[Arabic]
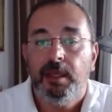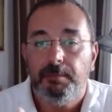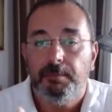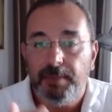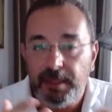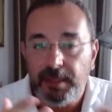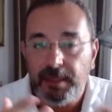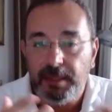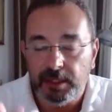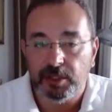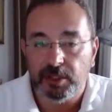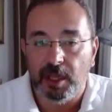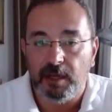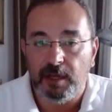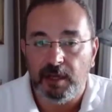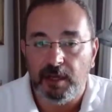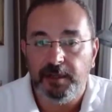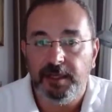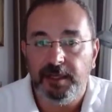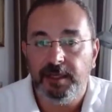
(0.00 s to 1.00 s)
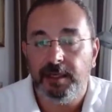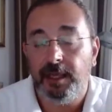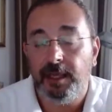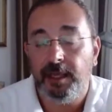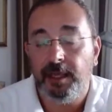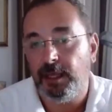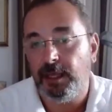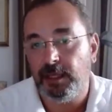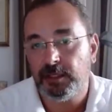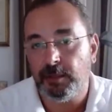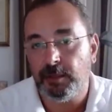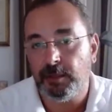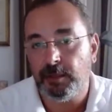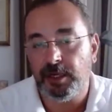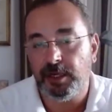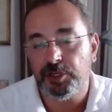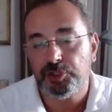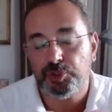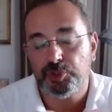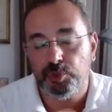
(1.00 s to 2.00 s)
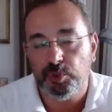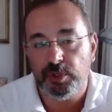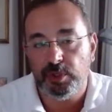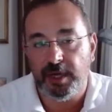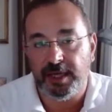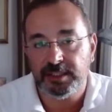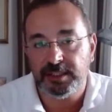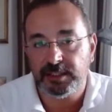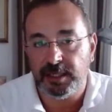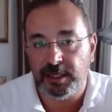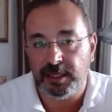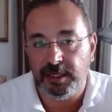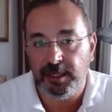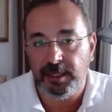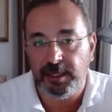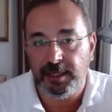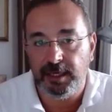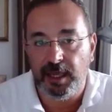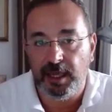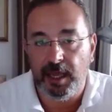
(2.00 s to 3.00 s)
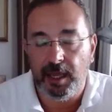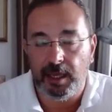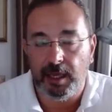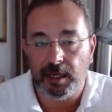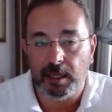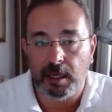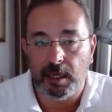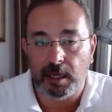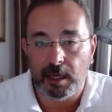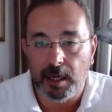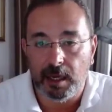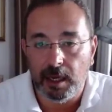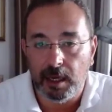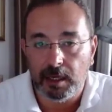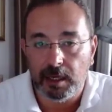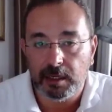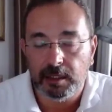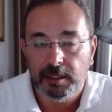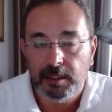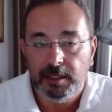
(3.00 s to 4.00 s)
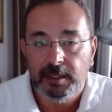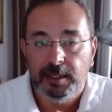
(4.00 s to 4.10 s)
بالاضافه لا طبعا الشؤون العسكريه الى القرار